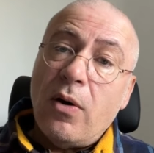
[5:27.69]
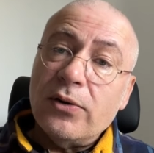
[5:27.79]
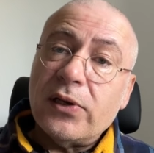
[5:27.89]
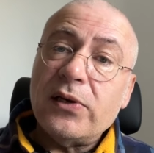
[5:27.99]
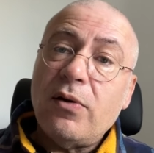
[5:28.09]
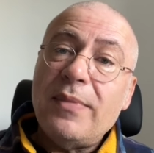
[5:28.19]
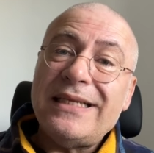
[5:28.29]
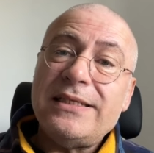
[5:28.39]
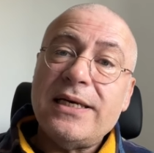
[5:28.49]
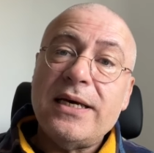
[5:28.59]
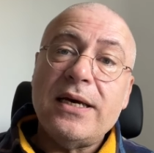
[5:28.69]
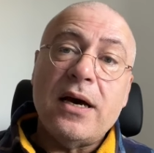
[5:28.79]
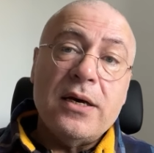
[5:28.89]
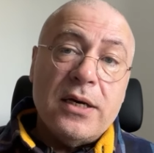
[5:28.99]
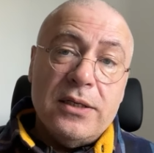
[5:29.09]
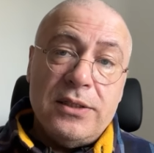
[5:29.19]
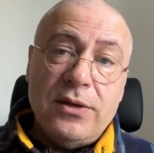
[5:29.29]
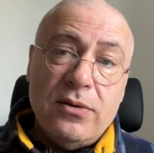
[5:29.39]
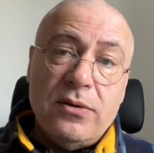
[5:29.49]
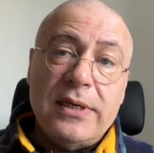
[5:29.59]
entrer en matière
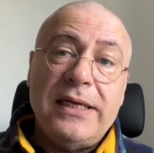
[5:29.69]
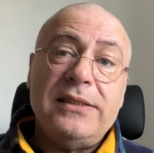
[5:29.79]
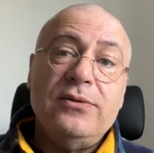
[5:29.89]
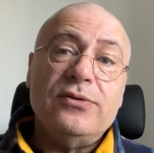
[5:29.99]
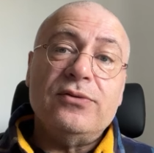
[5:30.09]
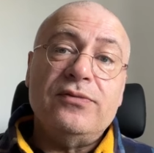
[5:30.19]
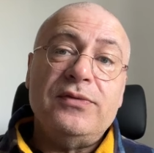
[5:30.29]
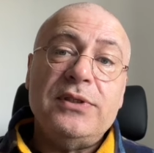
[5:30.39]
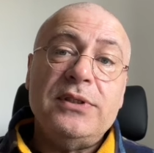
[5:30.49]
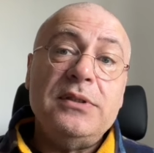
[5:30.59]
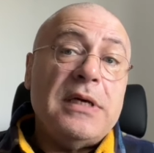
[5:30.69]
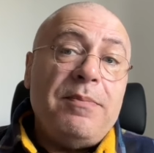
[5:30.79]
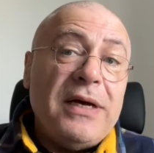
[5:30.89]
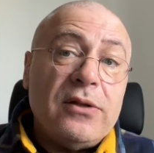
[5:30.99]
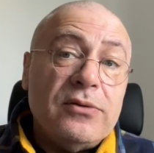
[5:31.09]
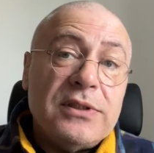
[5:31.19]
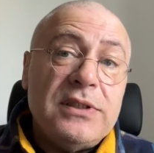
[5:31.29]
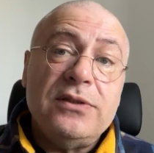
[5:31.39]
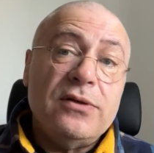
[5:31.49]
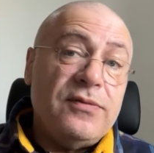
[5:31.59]
dans la théosophie, il n'y a pas
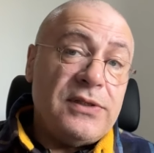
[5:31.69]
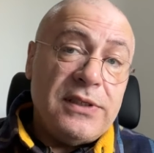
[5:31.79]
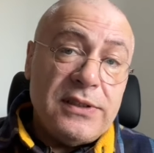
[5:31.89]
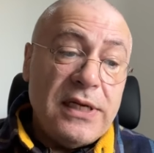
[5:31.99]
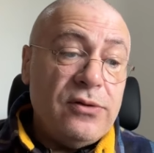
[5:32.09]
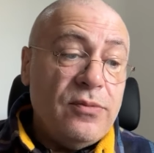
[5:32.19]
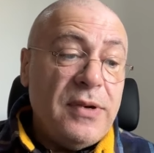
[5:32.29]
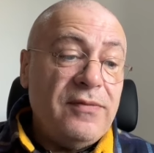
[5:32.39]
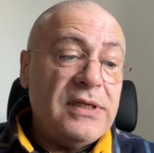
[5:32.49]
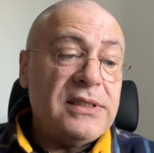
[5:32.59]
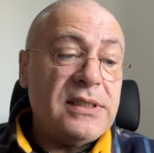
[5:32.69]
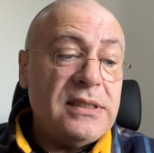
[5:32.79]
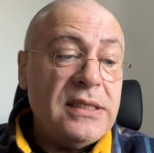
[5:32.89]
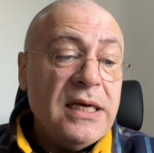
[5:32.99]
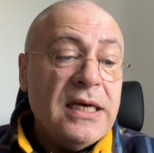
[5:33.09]
36 œuvres, c'est celle de Blavatsky,